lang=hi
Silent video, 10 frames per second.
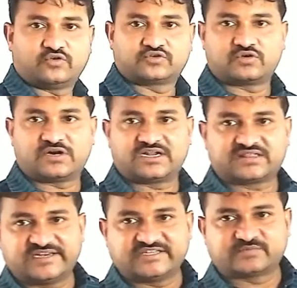
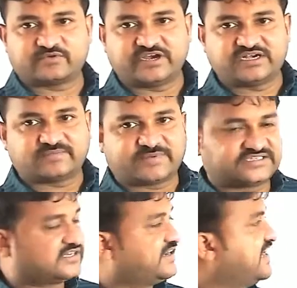
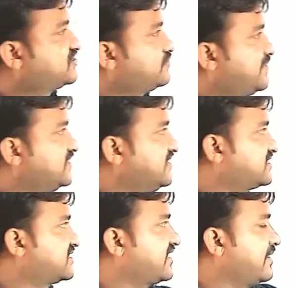248.5 नेक्स्ट पद
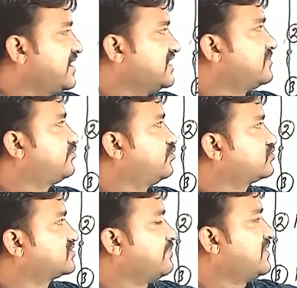इसके बाद में
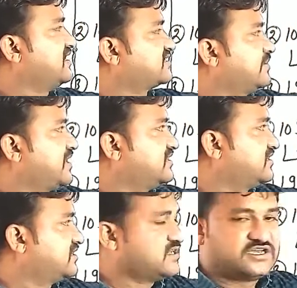दो के
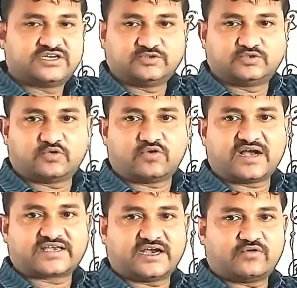बाद जो
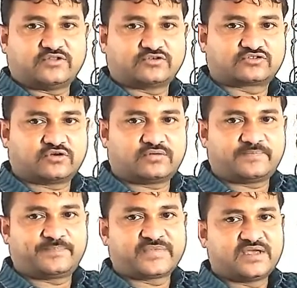होगा क्या होगा दोस्तों
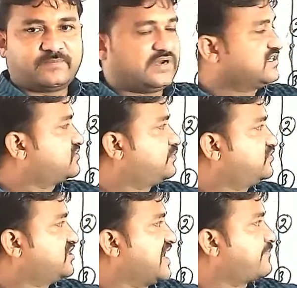प्लस
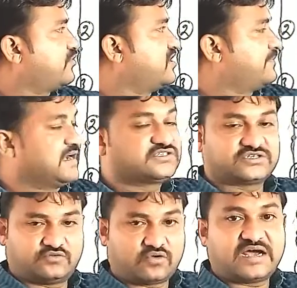
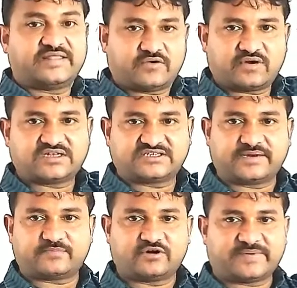4.5 नौ का आधा होगा
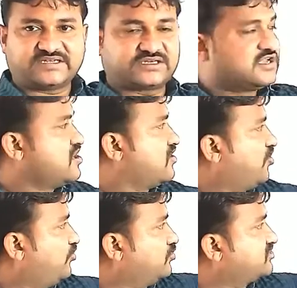4.5
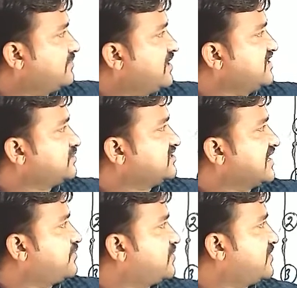और दो सौ चौवालीस में
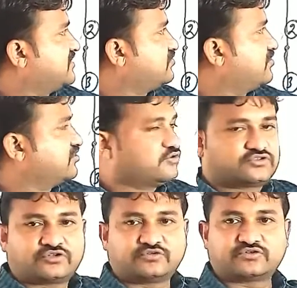पांच जोड़ोगे तो
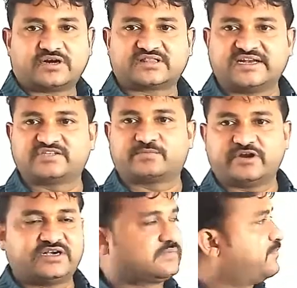दोस्तों
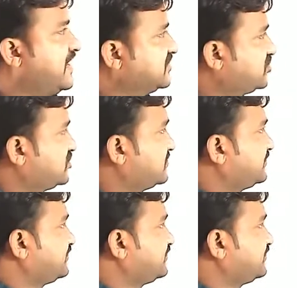248.5